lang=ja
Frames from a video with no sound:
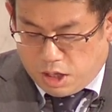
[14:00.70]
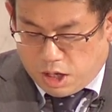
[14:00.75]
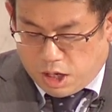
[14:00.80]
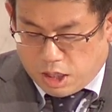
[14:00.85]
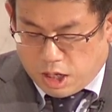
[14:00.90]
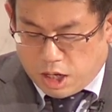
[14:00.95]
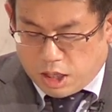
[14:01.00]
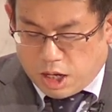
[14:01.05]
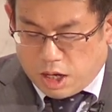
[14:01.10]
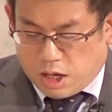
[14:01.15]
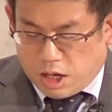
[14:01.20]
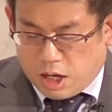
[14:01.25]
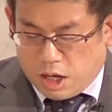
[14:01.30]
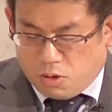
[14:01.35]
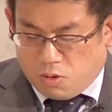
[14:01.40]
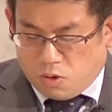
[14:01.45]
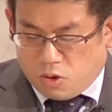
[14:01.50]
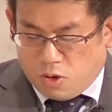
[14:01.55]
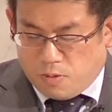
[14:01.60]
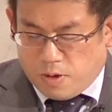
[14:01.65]
温か
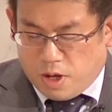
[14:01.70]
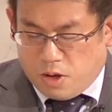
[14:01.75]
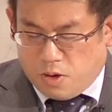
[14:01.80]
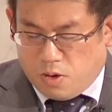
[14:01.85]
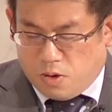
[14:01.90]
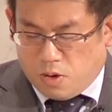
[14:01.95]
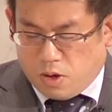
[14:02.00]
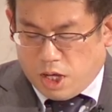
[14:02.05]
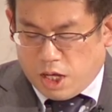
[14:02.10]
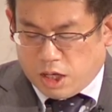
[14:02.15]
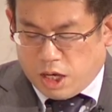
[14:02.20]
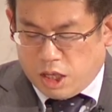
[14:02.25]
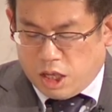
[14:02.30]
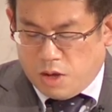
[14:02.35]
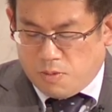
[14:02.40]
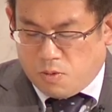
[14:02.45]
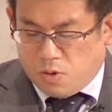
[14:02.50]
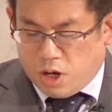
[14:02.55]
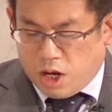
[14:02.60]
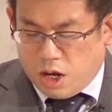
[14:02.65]
い言葉をかけ
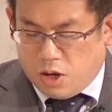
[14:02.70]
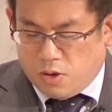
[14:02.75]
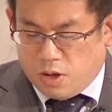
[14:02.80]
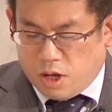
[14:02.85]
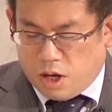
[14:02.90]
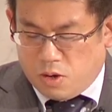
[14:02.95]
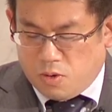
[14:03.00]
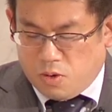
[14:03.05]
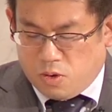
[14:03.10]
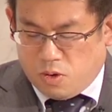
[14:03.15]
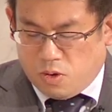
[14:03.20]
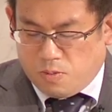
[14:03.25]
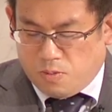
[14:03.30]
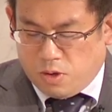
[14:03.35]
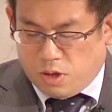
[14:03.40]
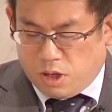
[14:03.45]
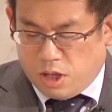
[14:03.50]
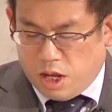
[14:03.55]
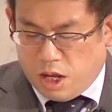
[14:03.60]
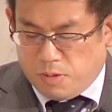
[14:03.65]
てもらえるだろうと
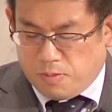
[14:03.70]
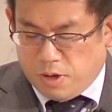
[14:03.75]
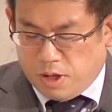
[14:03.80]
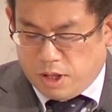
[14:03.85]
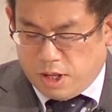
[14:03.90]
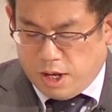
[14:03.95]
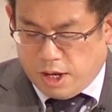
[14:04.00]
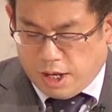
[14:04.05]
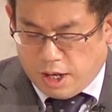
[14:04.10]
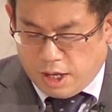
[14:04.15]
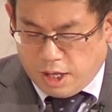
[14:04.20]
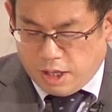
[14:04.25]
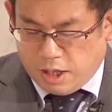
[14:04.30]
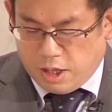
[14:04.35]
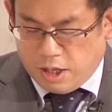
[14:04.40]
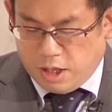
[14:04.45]
思っていましたが、